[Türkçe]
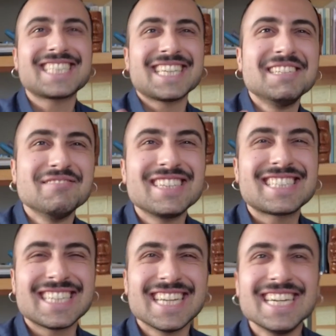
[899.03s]

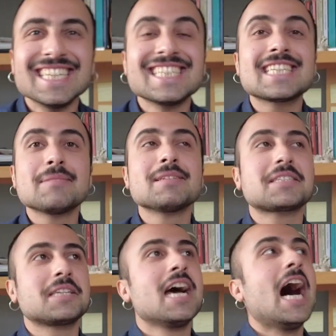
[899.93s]
yazılamasın.
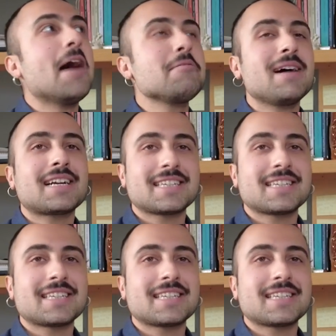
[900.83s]
Yazılamasın. Ama bak